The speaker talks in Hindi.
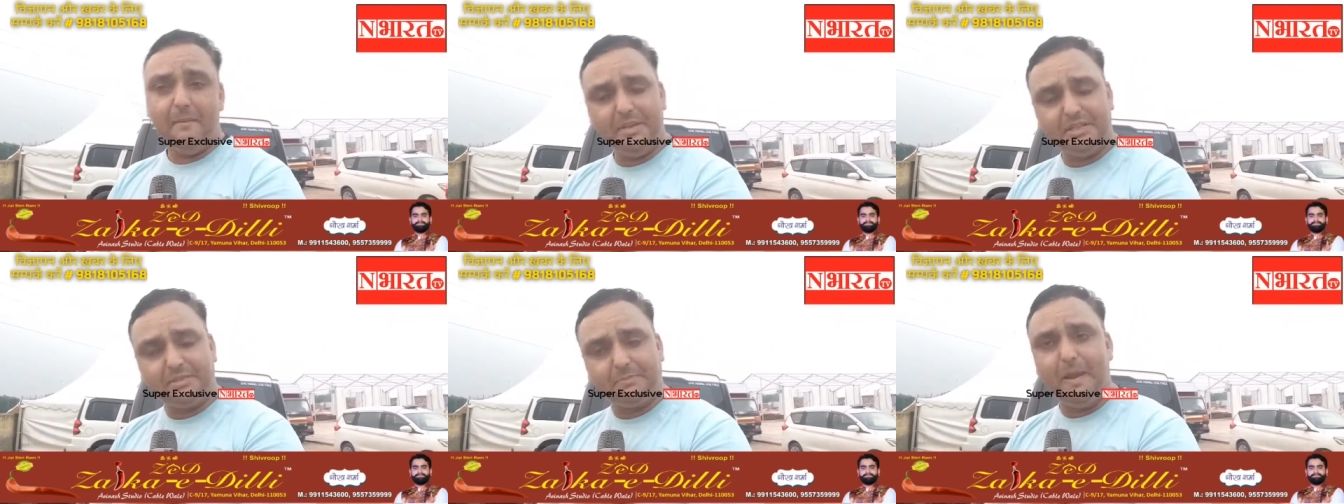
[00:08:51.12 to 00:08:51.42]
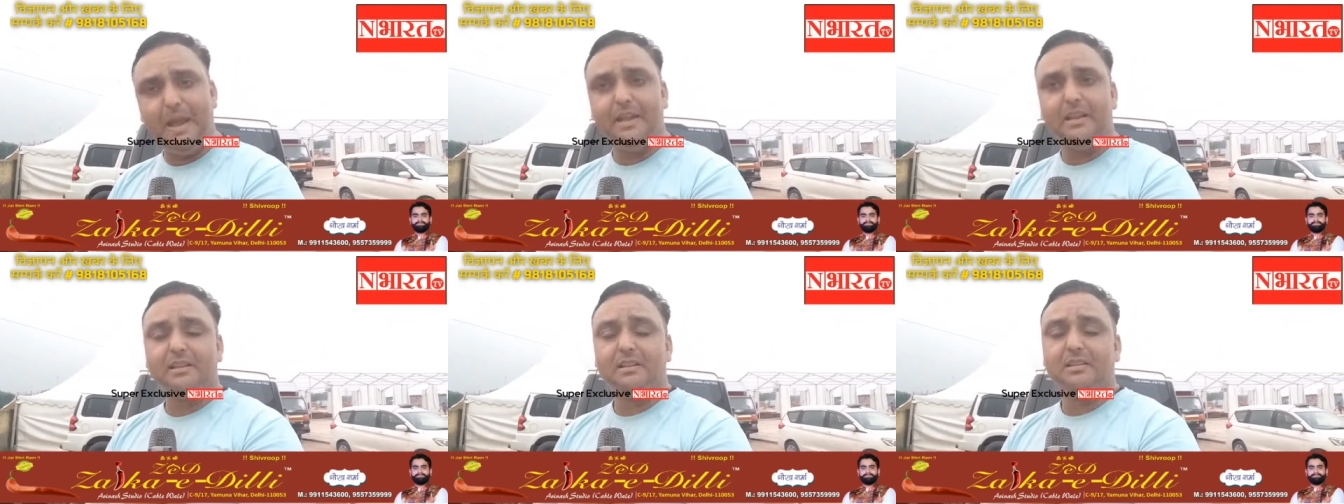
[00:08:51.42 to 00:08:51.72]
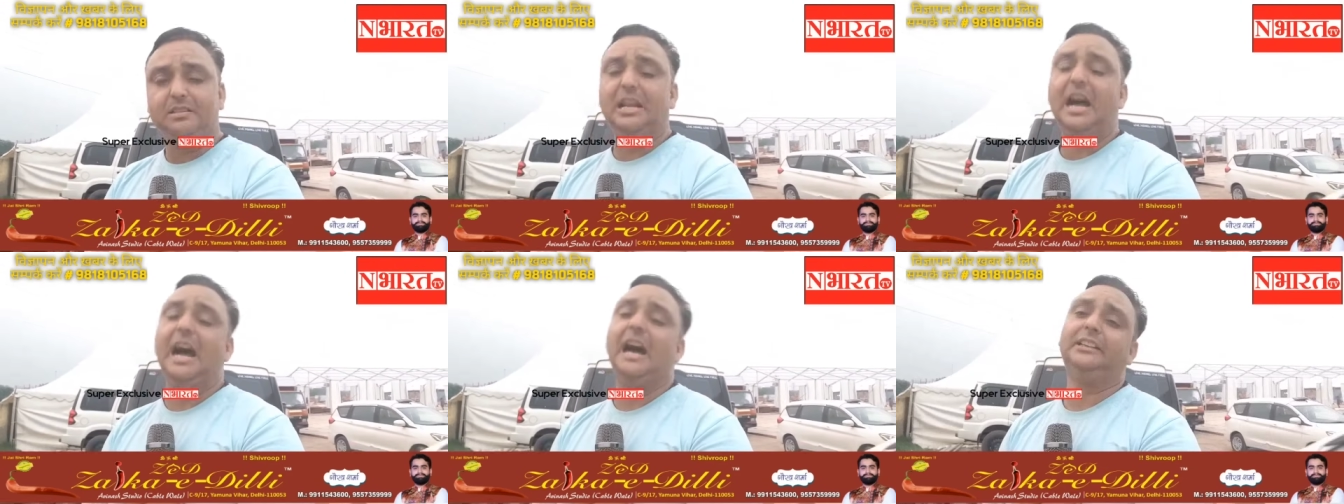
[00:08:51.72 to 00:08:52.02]
हम इसमें
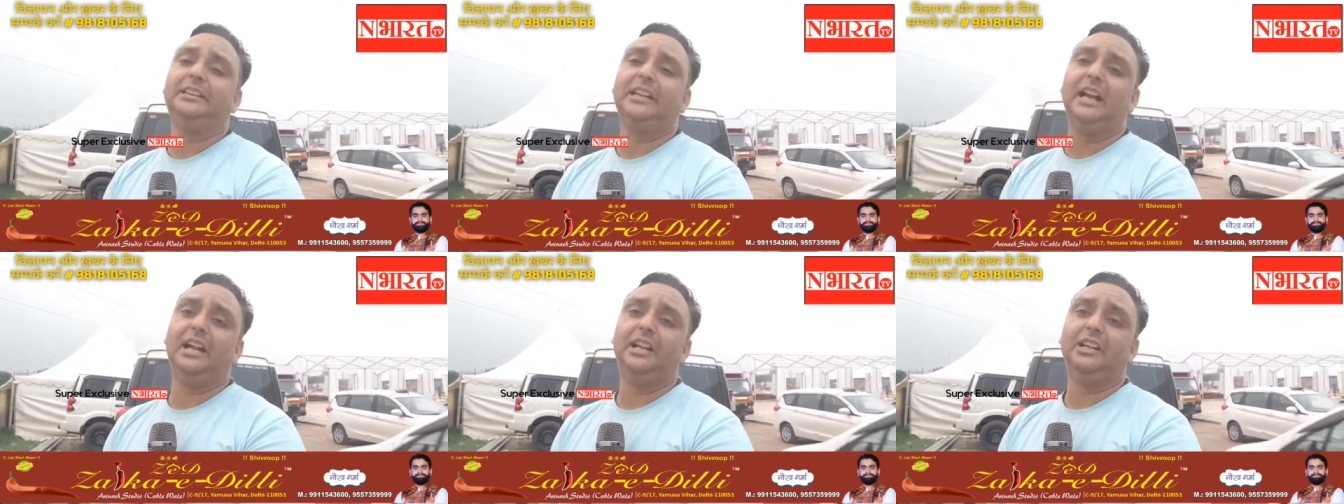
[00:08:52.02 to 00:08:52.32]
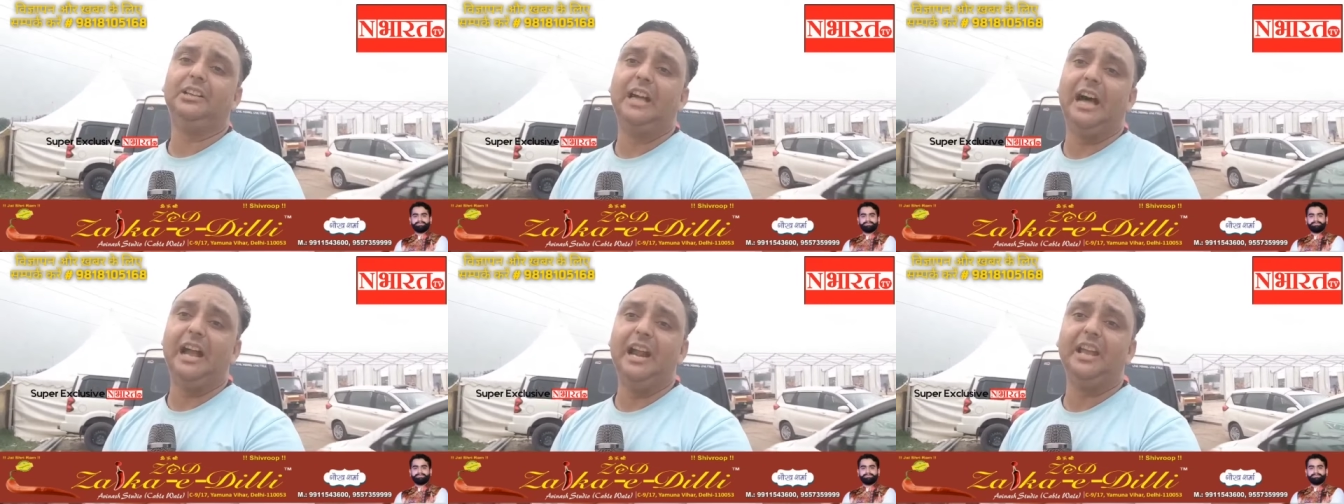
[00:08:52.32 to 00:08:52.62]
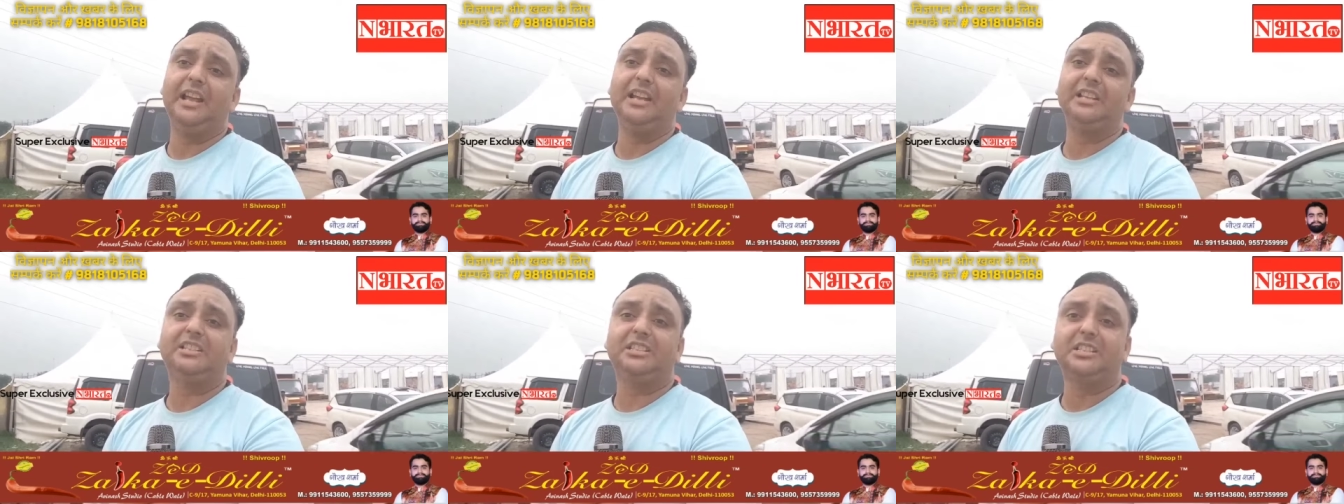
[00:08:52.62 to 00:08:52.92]
सहादरा
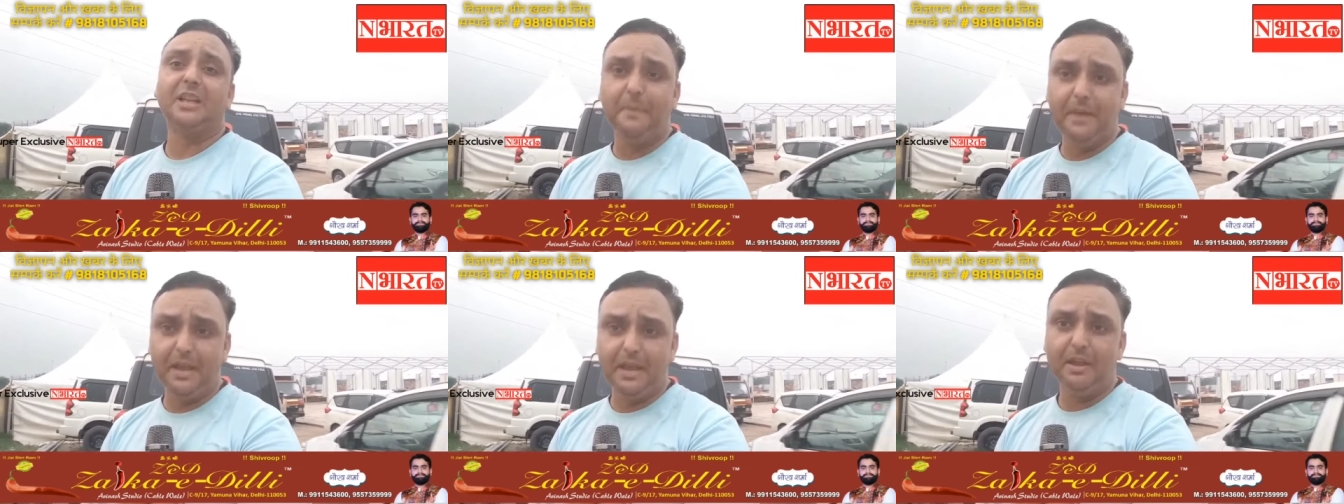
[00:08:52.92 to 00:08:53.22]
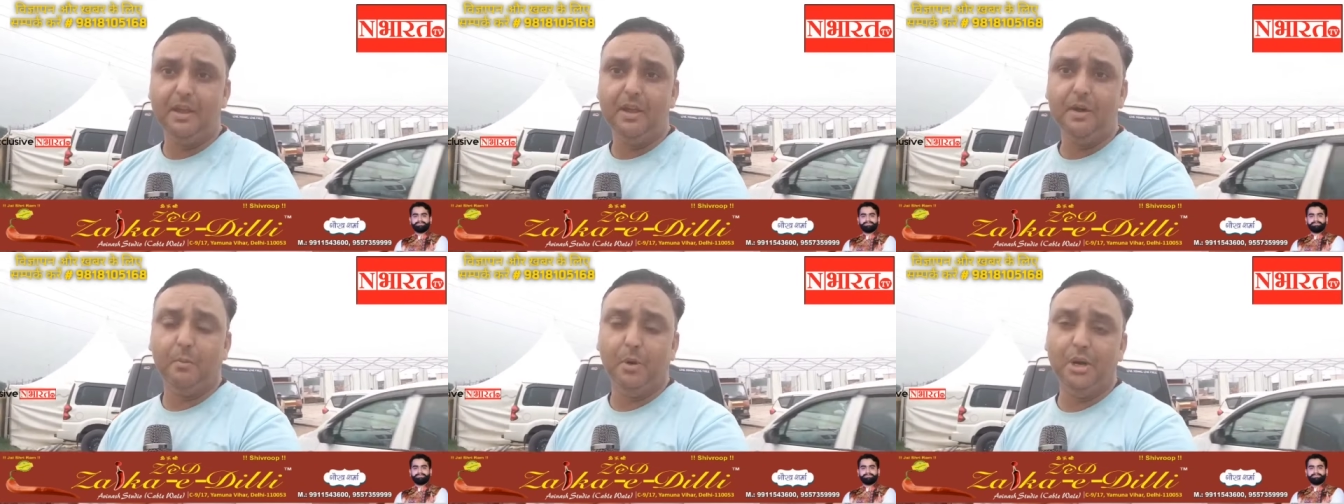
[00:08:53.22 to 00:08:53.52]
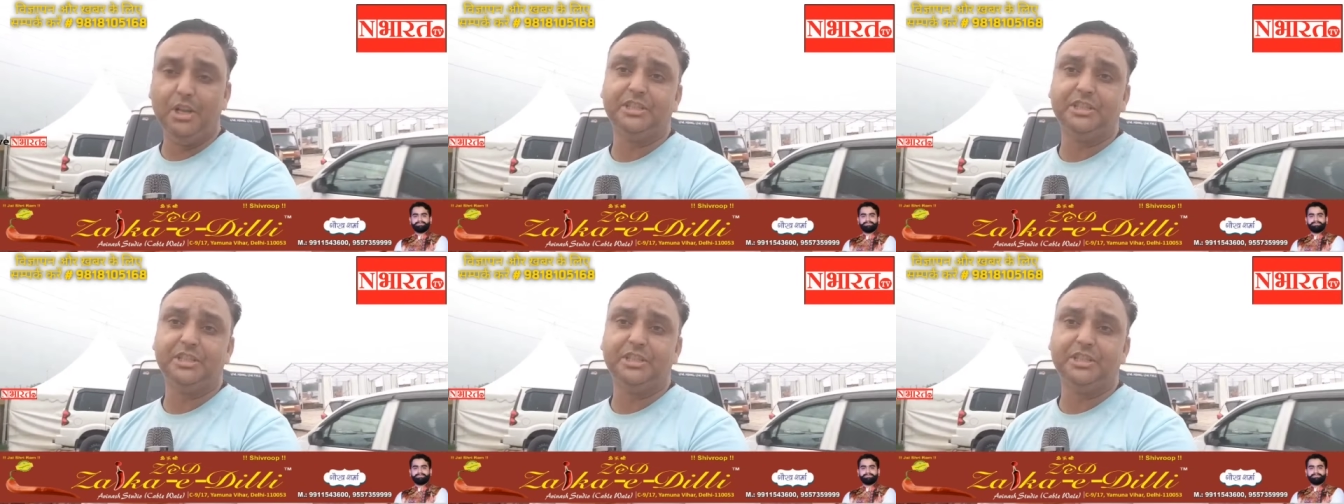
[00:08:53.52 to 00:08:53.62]
थाने के सभी